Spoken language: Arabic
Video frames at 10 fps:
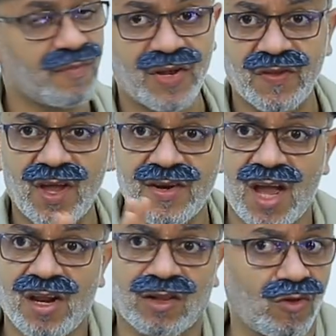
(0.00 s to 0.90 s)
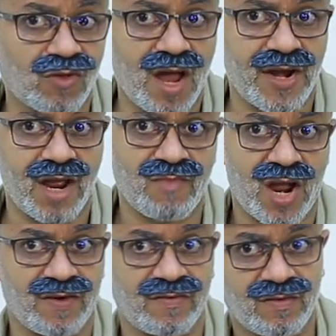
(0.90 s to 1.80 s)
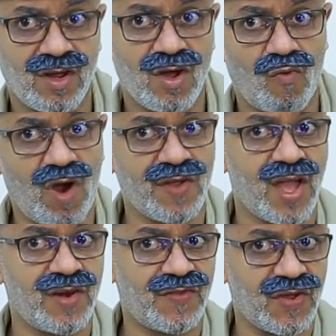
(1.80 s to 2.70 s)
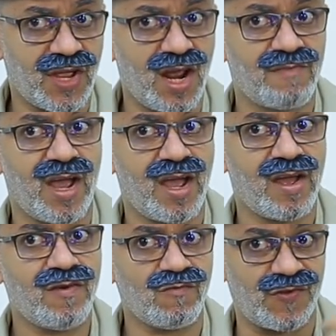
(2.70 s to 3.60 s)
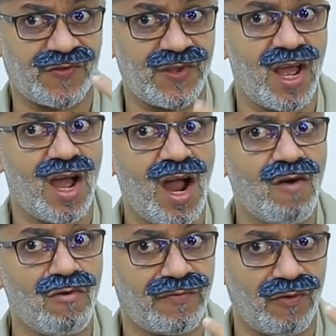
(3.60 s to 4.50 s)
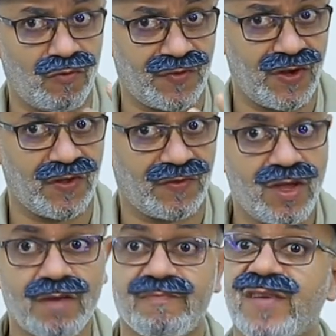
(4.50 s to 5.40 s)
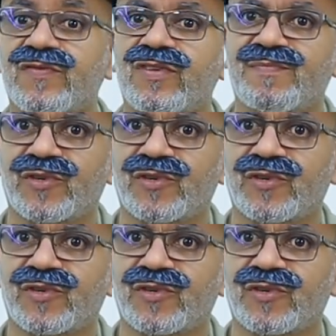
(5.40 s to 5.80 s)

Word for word: بريطانيا قالت له ضاني يا مان واحنا هنديك الامان والسلاح والفلوس الكتير بس